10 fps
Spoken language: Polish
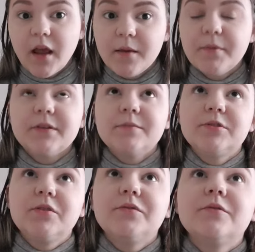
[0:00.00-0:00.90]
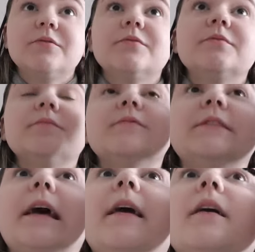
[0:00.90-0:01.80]
i potem znowu
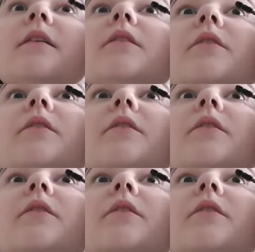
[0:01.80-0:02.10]
wstaje i